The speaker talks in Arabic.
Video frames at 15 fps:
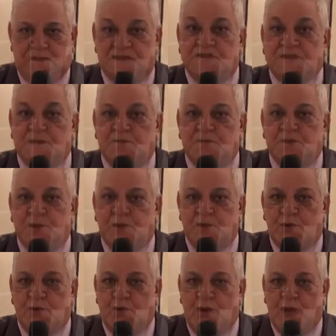تسيبني
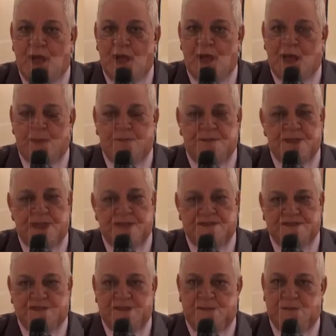الروح قبل
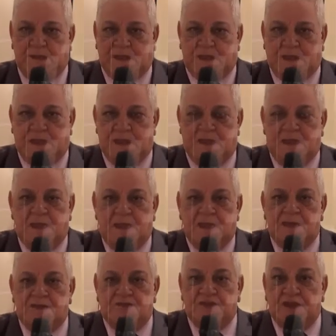هسيبك
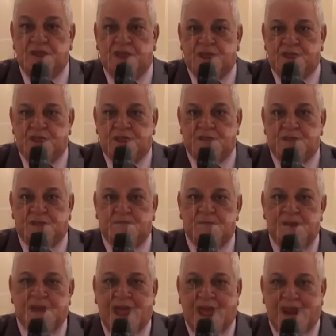شيل ايدك
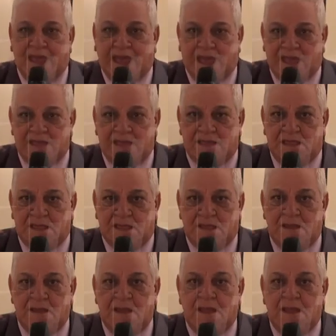من على خدك